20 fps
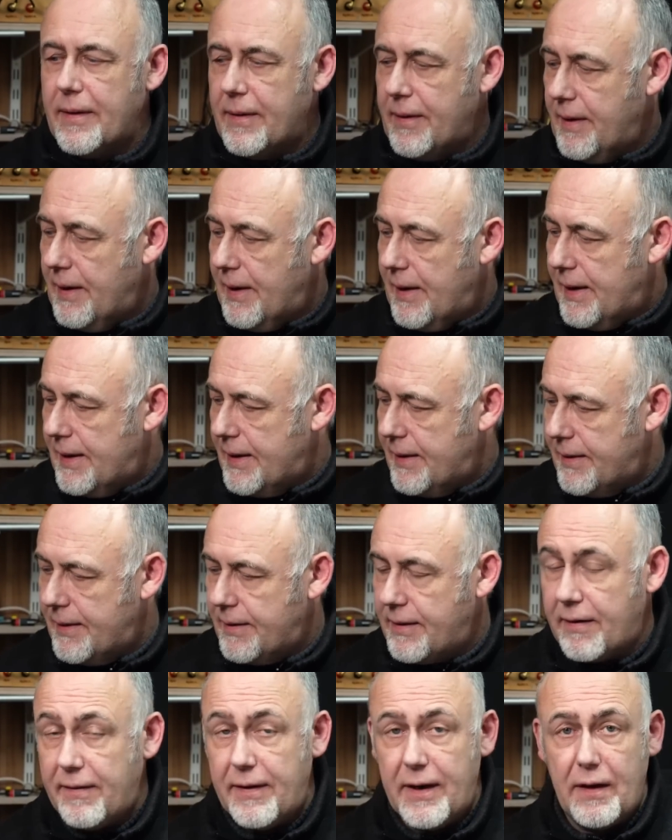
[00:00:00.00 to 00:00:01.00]
ja,
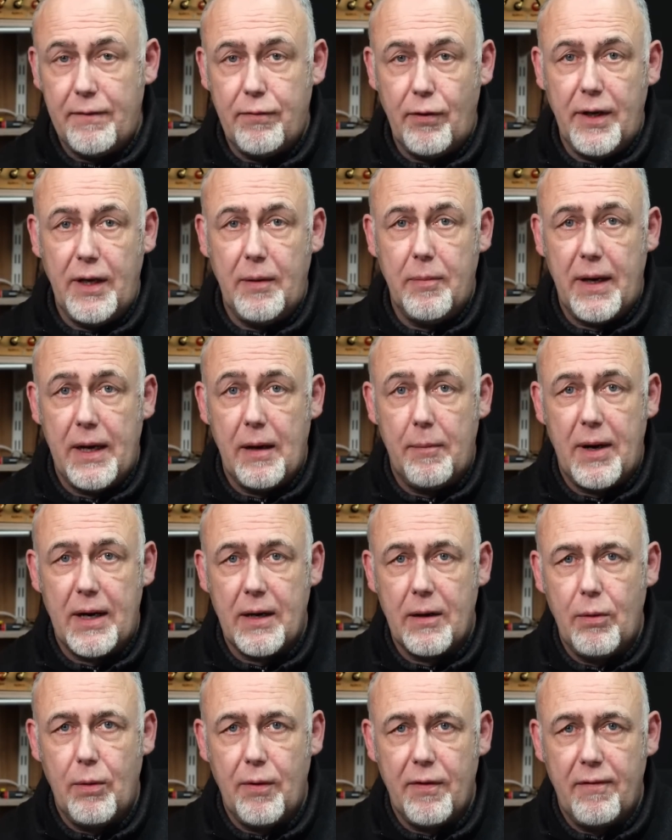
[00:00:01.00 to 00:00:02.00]
das werde ich wohl nie bei der
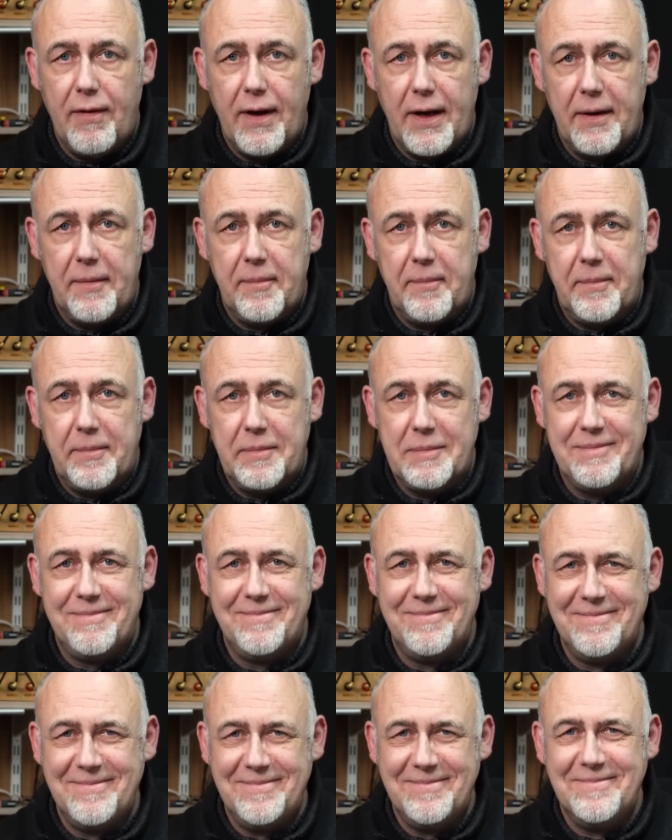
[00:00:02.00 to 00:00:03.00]
Bank loswerden.
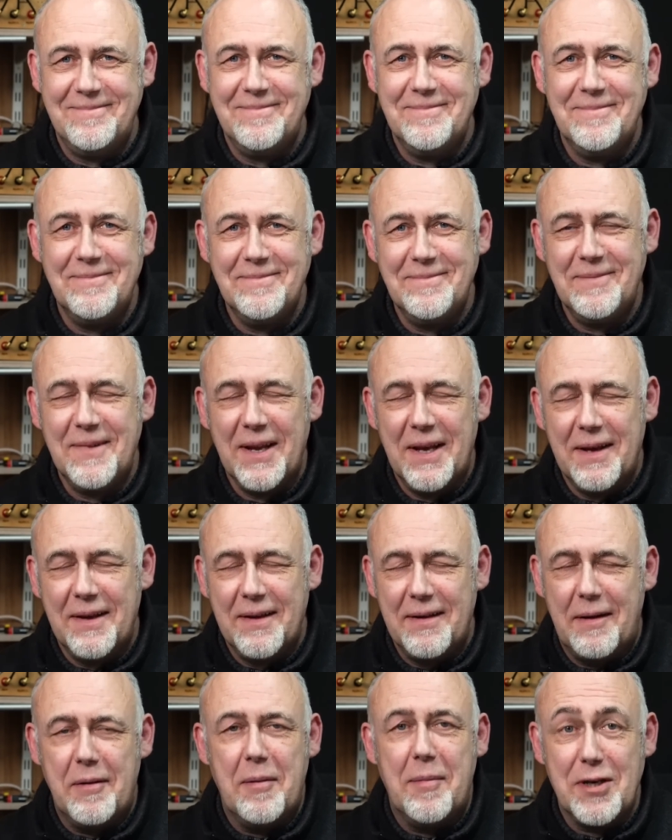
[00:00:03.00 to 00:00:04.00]

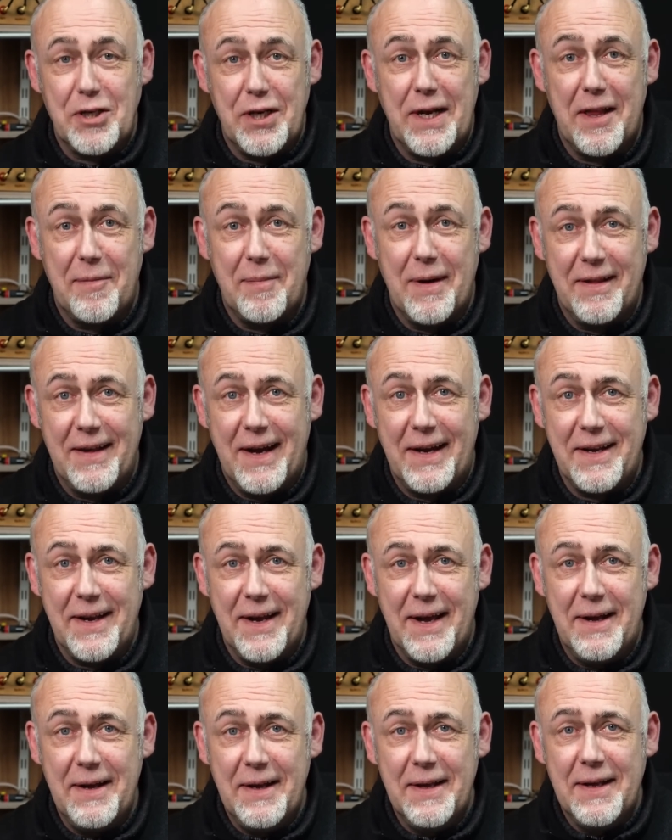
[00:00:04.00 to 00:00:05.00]
Oh, mal Scherz beiseite,
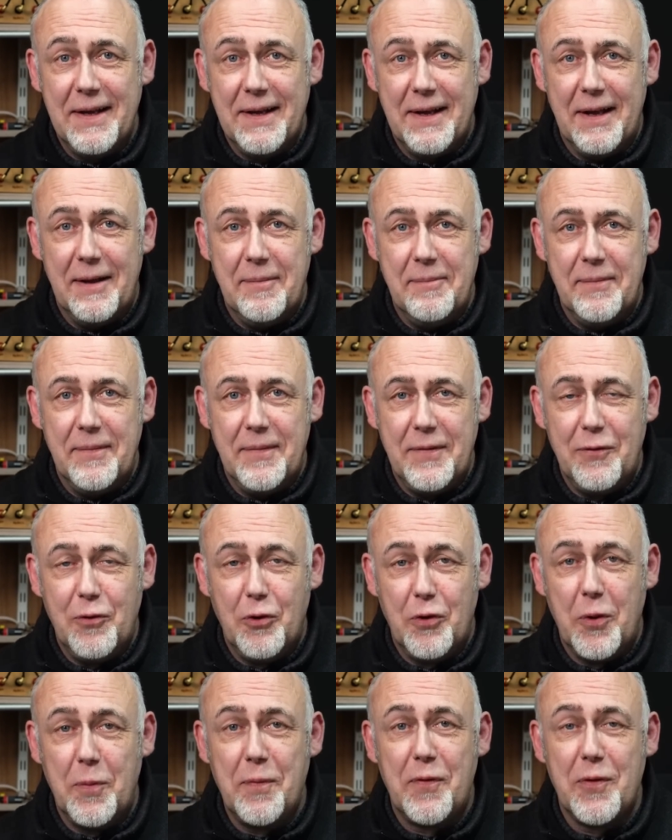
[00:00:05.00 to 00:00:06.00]
ja. Ähm,
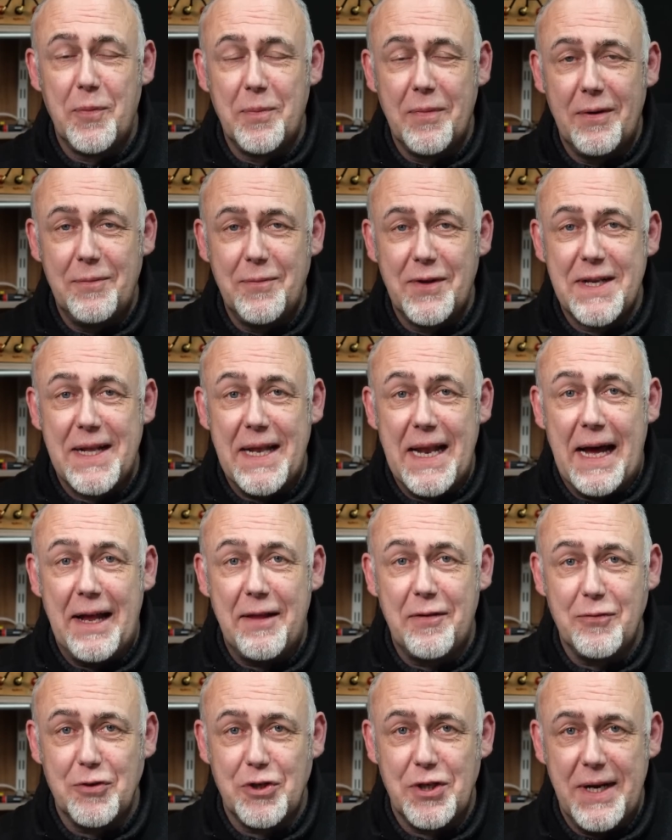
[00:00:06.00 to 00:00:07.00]
nur um, zu, um es
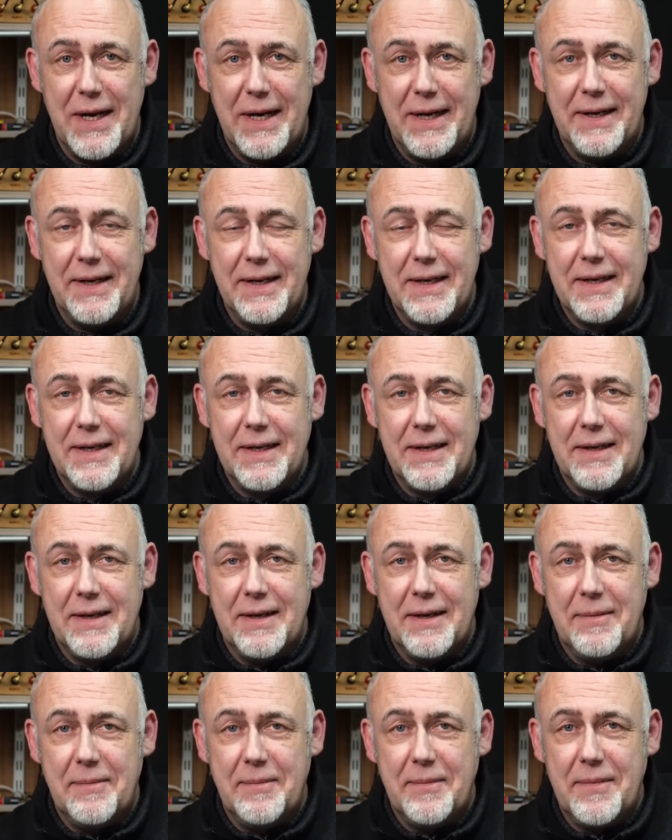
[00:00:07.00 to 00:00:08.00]
klarzustellen,
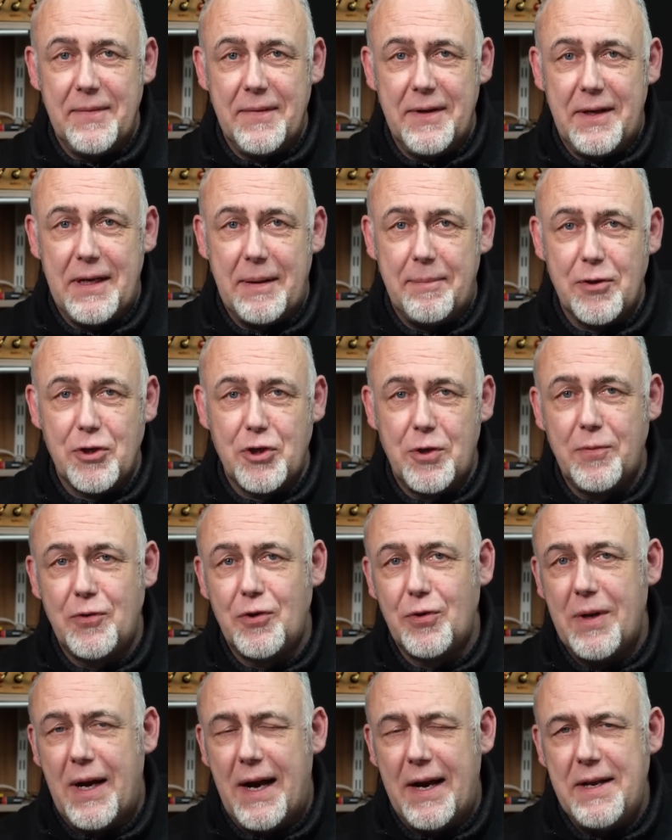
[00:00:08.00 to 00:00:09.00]
ähm, ich habe bestimmt
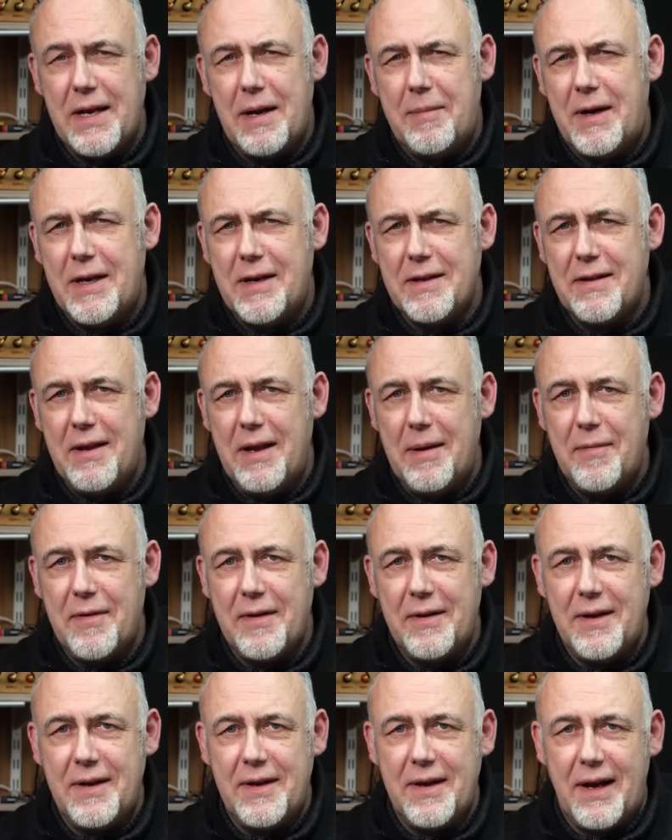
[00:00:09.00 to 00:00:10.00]
schon ein Jahr meines Lebens
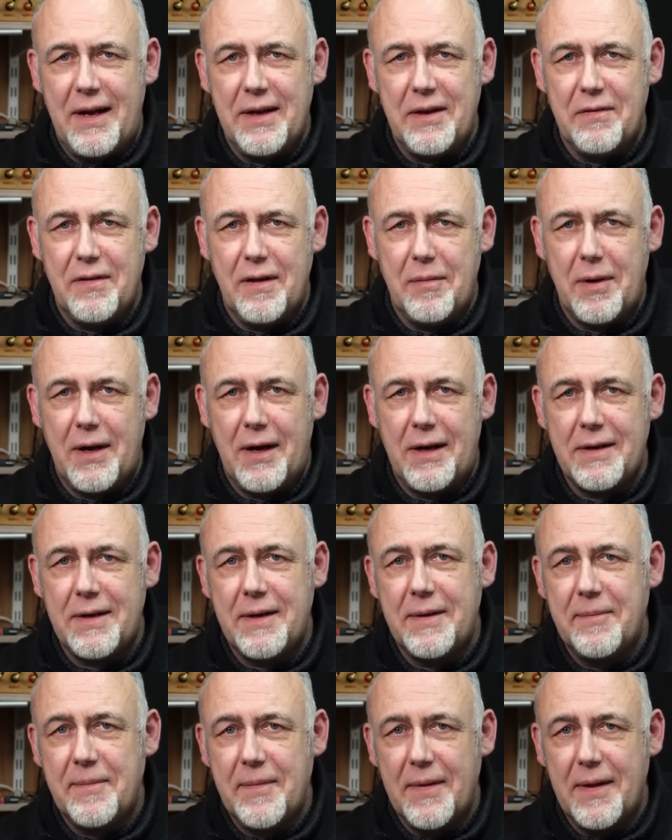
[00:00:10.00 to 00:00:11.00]
in Italien verbracht.